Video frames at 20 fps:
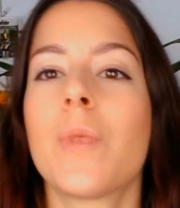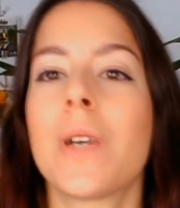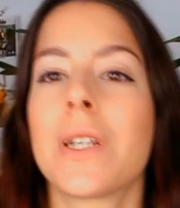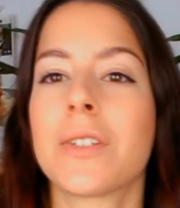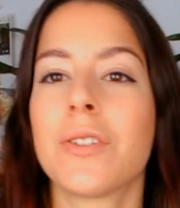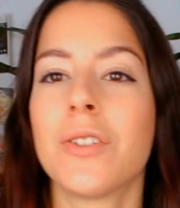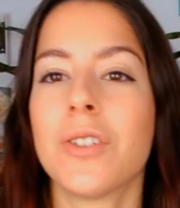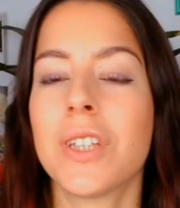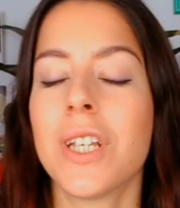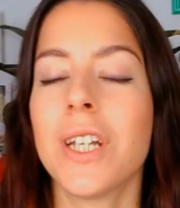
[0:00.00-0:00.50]

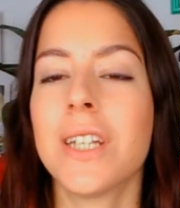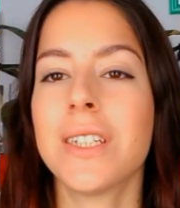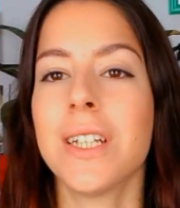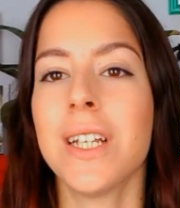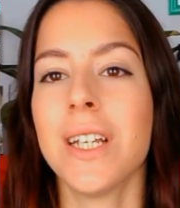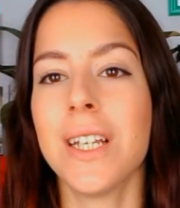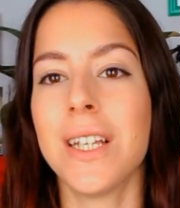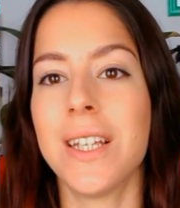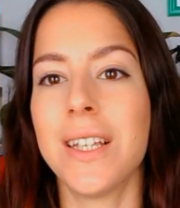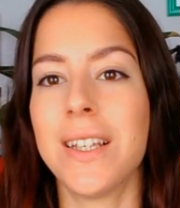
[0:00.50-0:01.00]
Mascotas
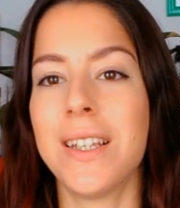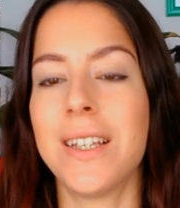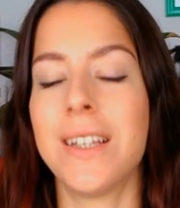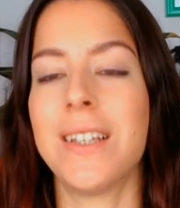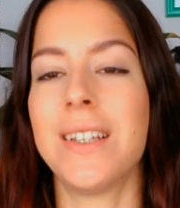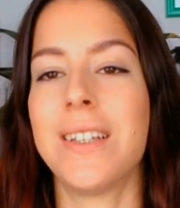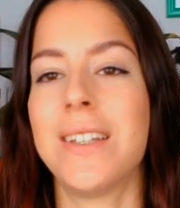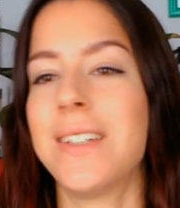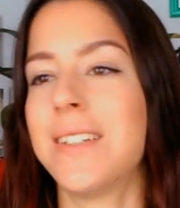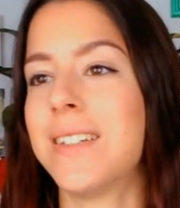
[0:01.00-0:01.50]

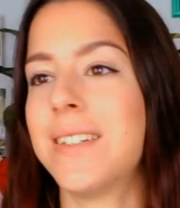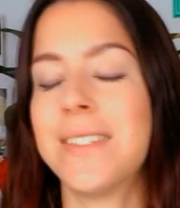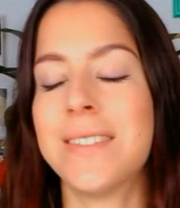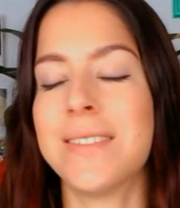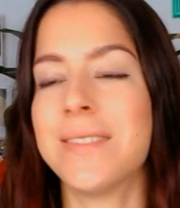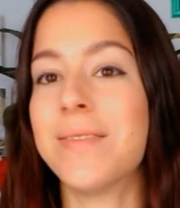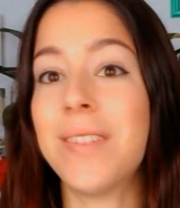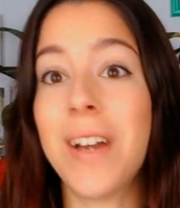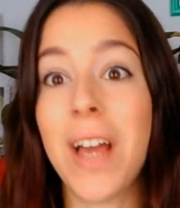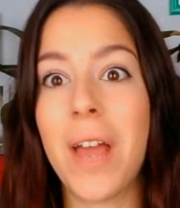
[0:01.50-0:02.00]
y
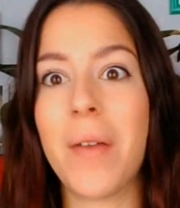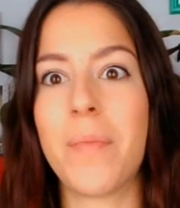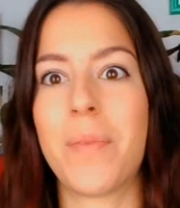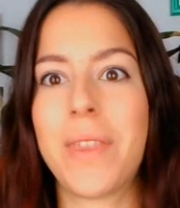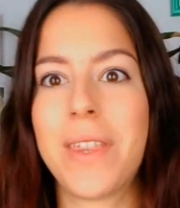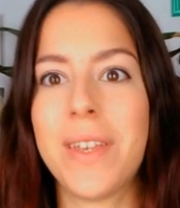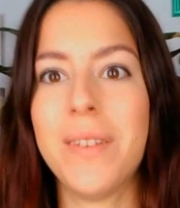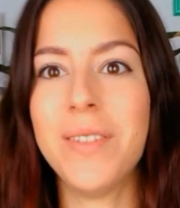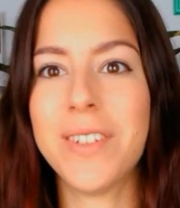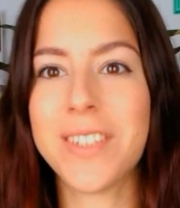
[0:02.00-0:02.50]

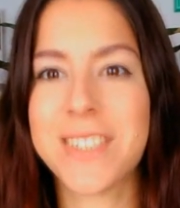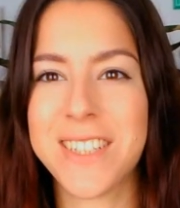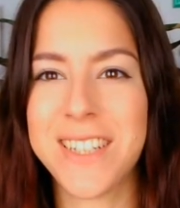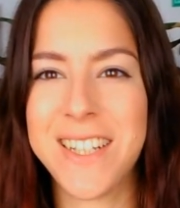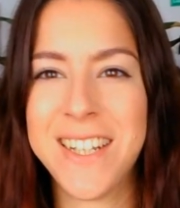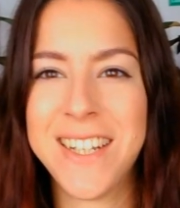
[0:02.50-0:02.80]
empecemos.